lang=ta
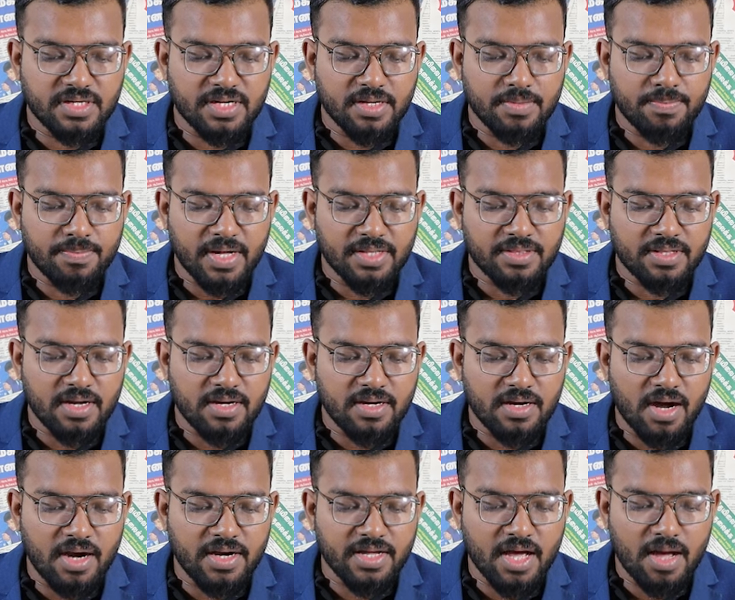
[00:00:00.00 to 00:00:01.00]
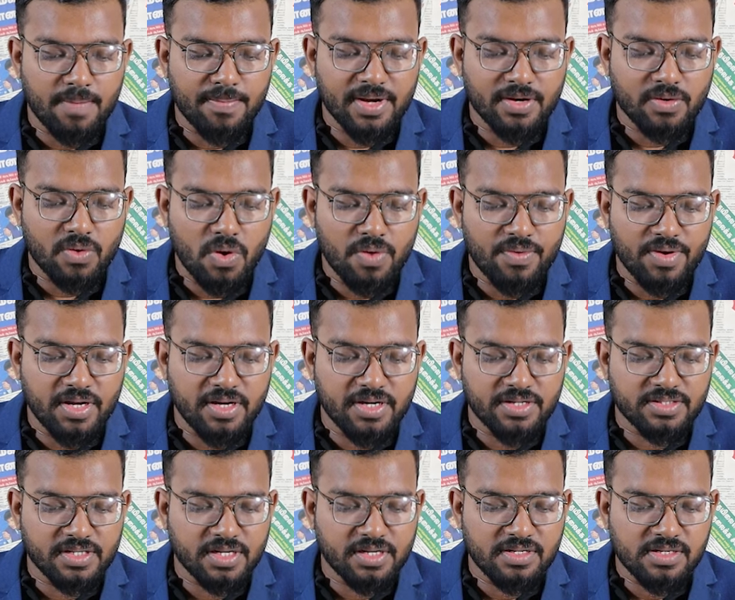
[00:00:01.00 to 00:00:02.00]
ஸ்ரீ பத்திரகாளி அம்மன்
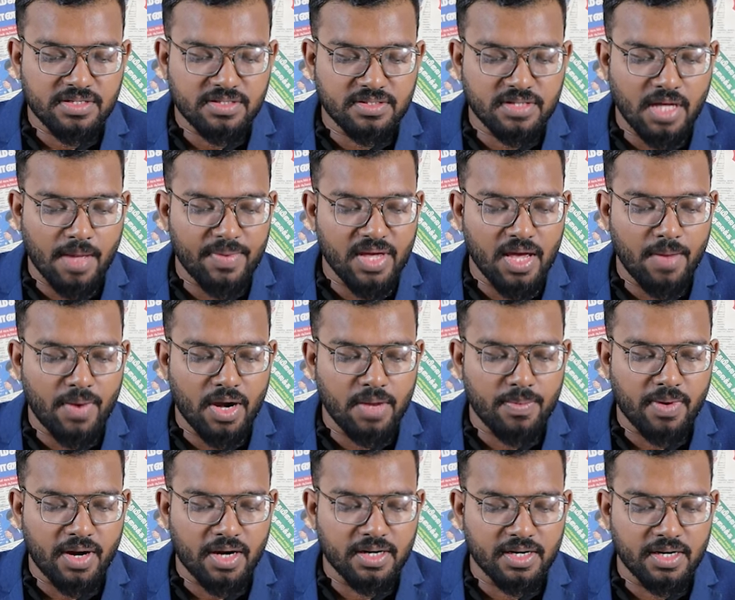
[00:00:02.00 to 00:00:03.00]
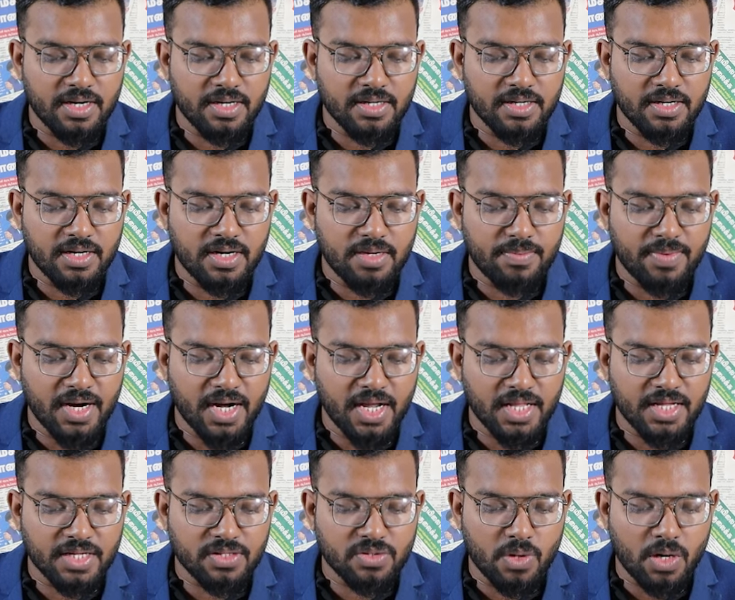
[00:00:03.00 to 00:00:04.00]
கோவிலுக்கு சென்று சமய வழிபாடுகளில்
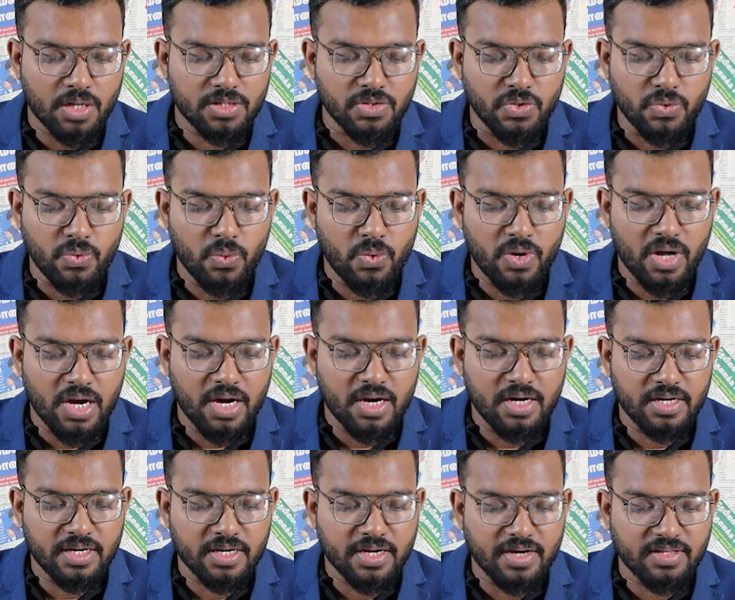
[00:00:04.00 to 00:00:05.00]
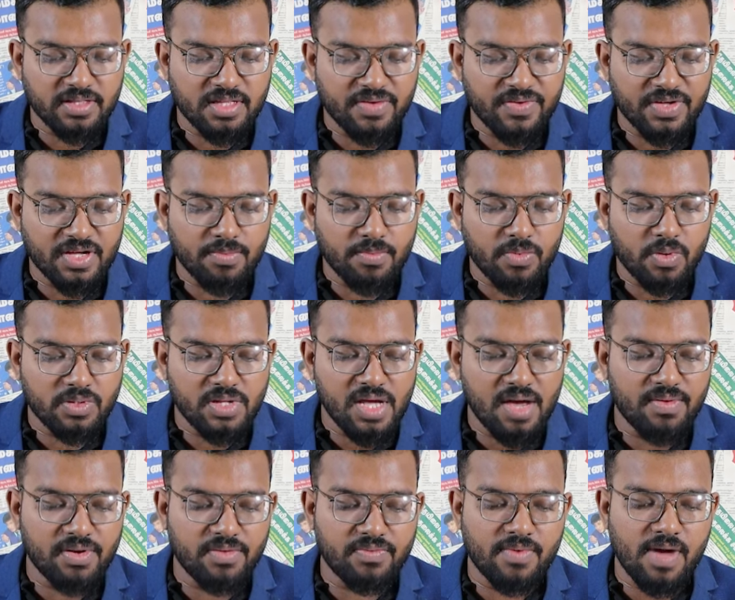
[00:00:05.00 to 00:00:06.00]
ஈடுபட்டதை தொடர்ந்து ஊடகங்களுக்கு கருத்தெரிவிக்கும்
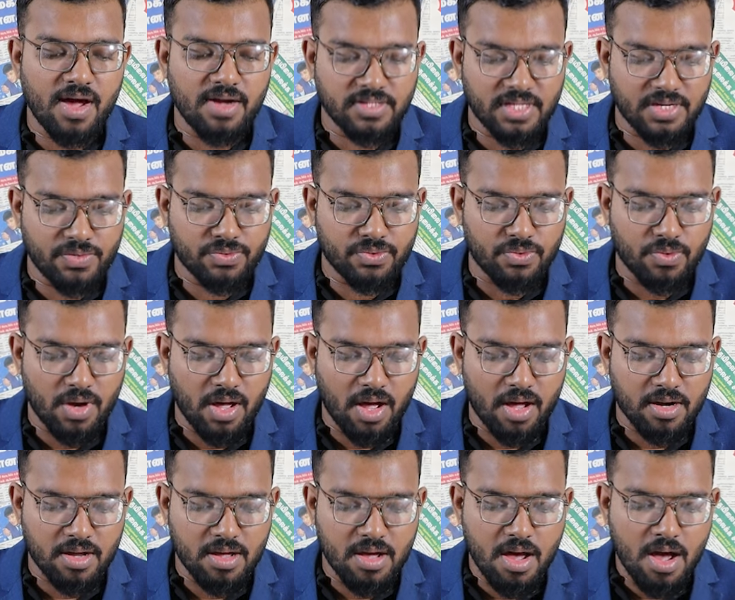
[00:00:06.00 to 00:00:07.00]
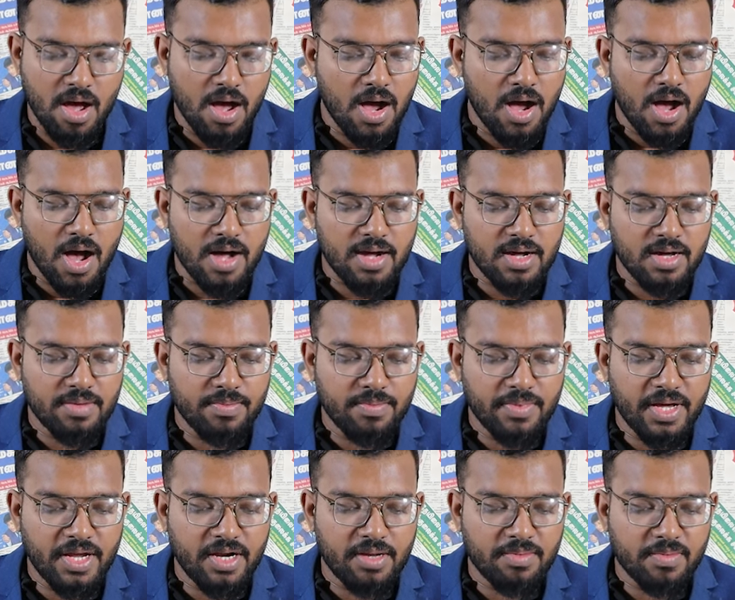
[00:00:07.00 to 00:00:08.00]
போதே அவர் இவ்வாறு தெரிவித்துள்ளார் அங்கு
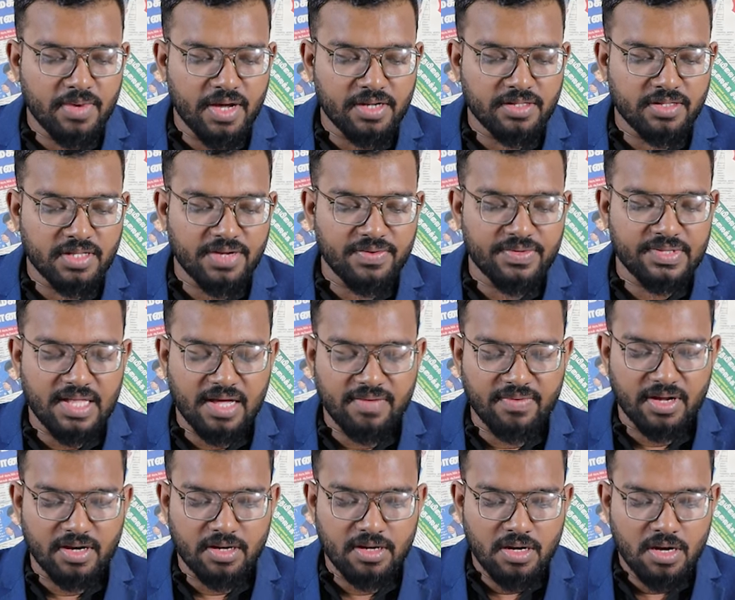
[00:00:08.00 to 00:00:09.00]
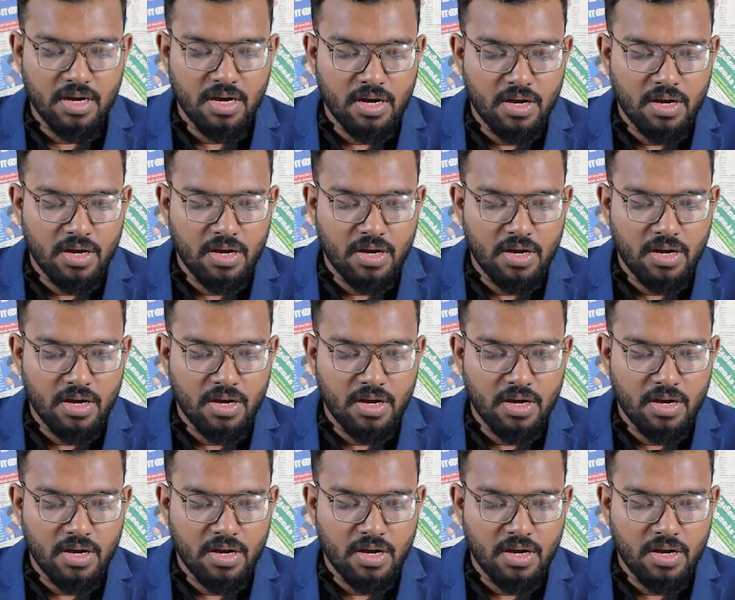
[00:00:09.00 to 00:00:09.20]
மேலும் கருத்தெரிவித்த அவர்